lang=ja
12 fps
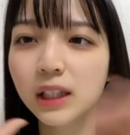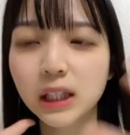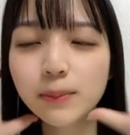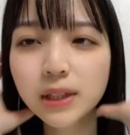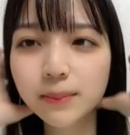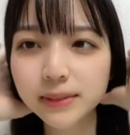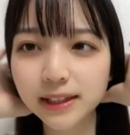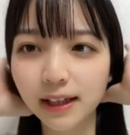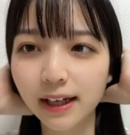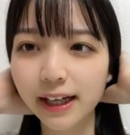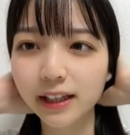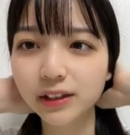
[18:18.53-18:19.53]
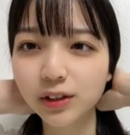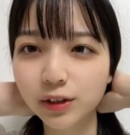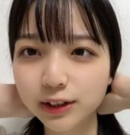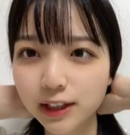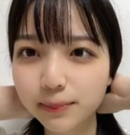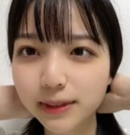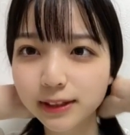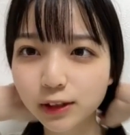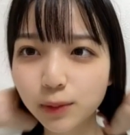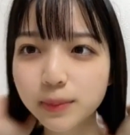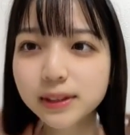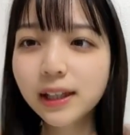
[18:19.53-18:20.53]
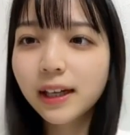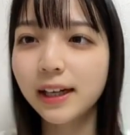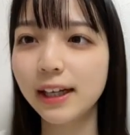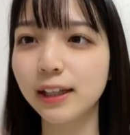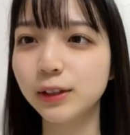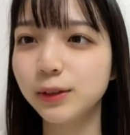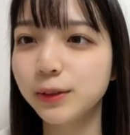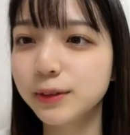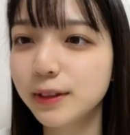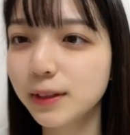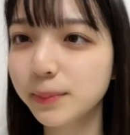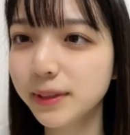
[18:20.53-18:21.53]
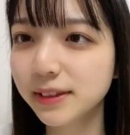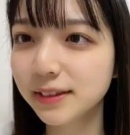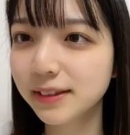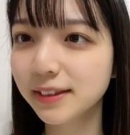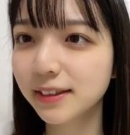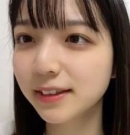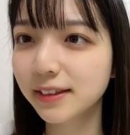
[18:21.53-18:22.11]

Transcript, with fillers: カムカムさんありがとうございますともさんありがとうございます